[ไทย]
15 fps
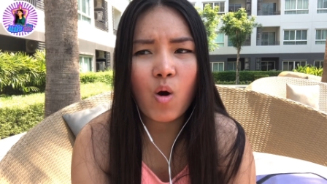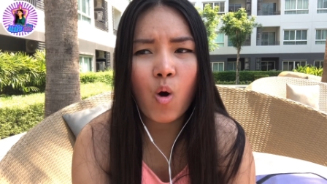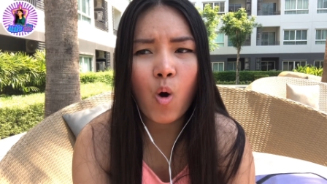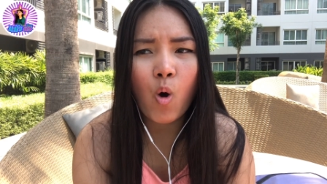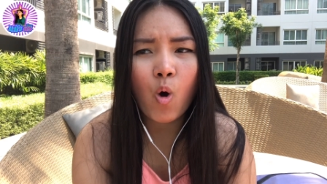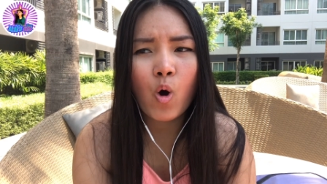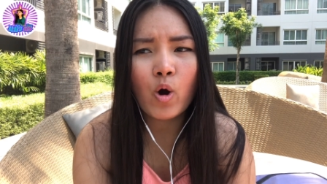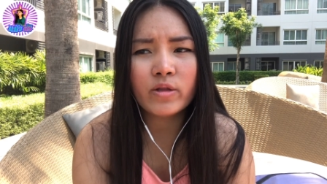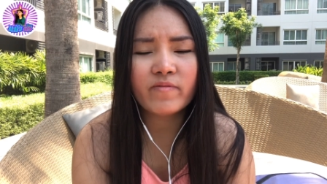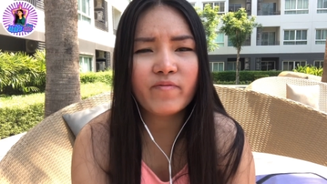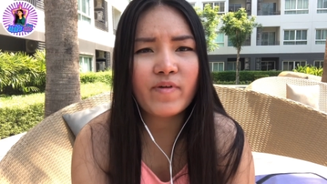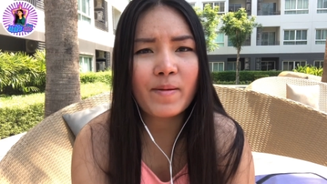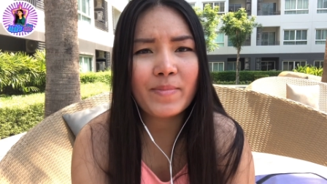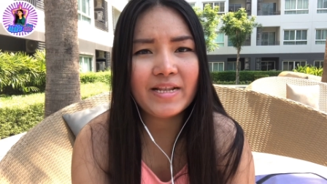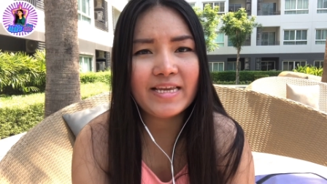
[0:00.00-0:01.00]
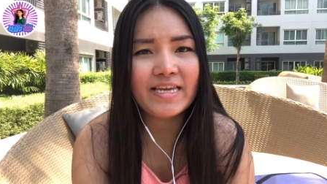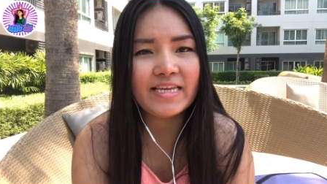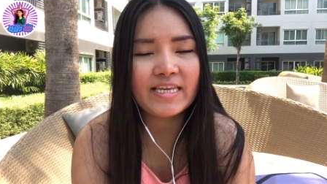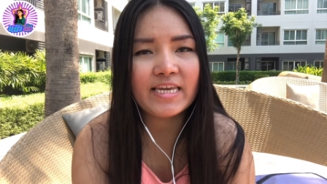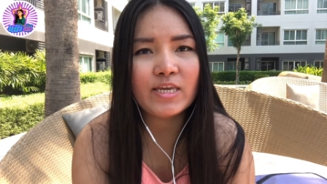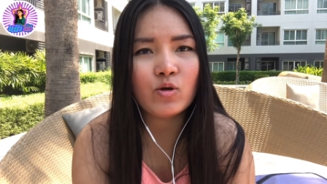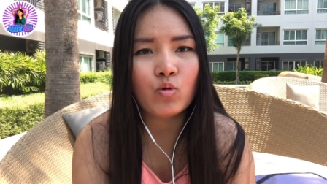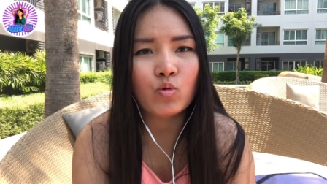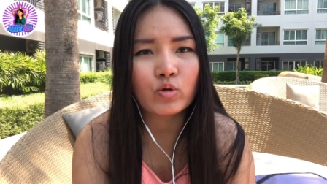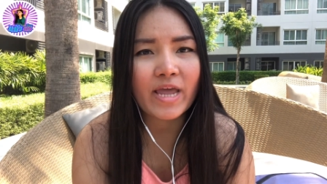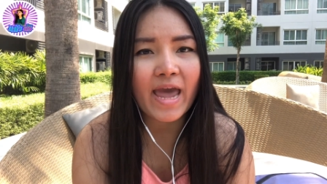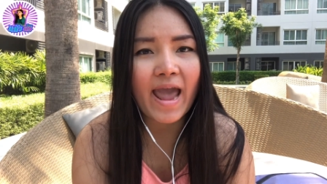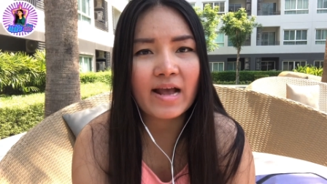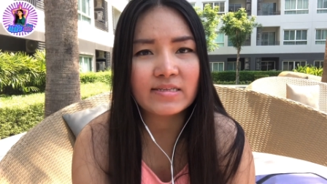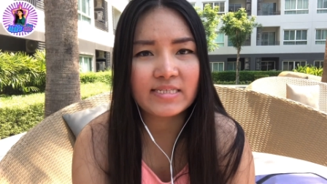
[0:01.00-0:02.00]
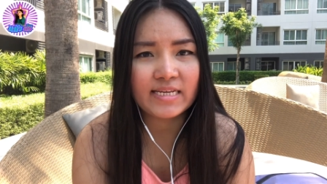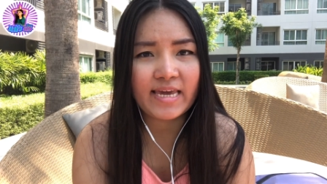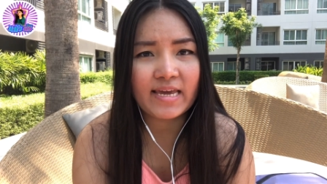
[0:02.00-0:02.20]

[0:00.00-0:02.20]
โฮสต์ Family ที่อยู่ทางส